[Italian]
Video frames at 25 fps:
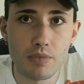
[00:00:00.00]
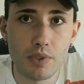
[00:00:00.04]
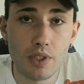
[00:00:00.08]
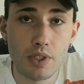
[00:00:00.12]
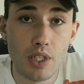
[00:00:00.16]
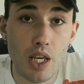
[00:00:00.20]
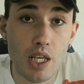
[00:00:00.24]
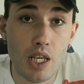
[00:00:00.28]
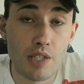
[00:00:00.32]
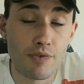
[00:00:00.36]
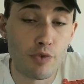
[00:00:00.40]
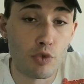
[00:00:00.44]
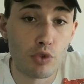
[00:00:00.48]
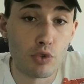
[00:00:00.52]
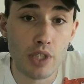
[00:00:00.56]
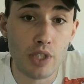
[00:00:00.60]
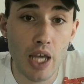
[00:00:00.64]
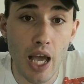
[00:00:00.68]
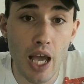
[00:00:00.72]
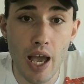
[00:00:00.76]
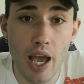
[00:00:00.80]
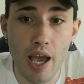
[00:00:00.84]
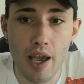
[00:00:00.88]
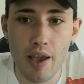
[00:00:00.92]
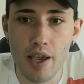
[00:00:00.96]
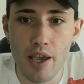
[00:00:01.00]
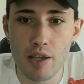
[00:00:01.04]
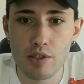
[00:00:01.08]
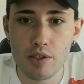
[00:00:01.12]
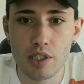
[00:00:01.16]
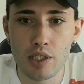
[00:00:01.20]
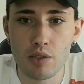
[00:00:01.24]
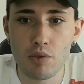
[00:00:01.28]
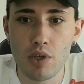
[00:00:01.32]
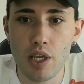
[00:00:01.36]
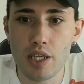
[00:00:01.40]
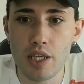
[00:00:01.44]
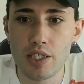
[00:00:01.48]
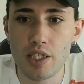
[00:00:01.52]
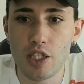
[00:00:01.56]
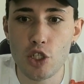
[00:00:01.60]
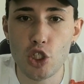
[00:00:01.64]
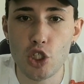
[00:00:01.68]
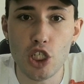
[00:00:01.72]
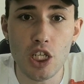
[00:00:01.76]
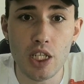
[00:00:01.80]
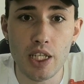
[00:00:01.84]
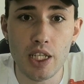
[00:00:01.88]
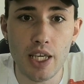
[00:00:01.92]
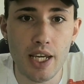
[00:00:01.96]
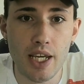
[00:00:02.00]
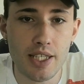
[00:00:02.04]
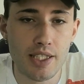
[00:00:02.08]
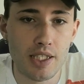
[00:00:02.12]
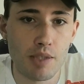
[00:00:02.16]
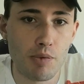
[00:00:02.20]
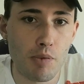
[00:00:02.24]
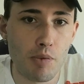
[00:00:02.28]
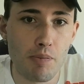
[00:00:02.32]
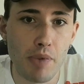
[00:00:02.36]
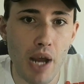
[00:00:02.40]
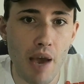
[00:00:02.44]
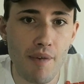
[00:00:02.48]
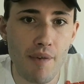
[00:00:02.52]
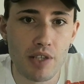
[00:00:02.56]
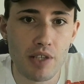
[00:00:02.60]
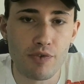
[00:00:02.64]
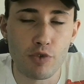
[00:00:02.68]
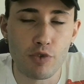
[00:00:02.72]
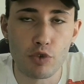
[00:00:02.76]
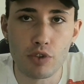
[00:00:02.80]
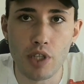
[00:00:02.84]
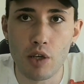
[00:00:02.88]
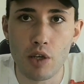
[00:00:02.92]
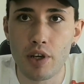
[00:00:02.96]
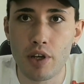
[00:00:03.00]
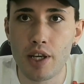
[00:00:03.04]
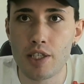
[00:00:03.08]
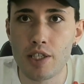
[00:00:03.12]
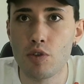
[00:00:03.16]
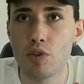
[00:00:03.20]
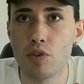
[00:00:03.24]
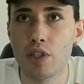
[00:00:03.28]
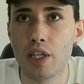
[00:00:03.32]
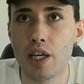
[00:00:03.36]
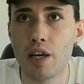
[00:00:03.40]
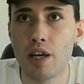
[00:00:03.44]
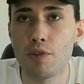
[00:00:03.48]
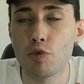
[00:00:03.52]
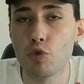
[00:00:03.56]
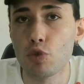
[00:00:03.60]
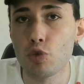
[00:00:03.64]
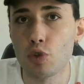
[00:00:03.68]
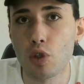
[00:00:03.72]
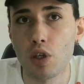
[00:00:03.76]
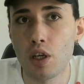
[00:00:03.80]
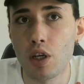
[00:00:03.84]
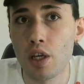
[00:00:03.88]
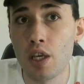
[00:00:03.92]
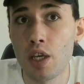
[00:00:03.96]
a sfruttare, è, stato, è stata cinica, è stata più brava a sfruttare le occasioni che ha avuto.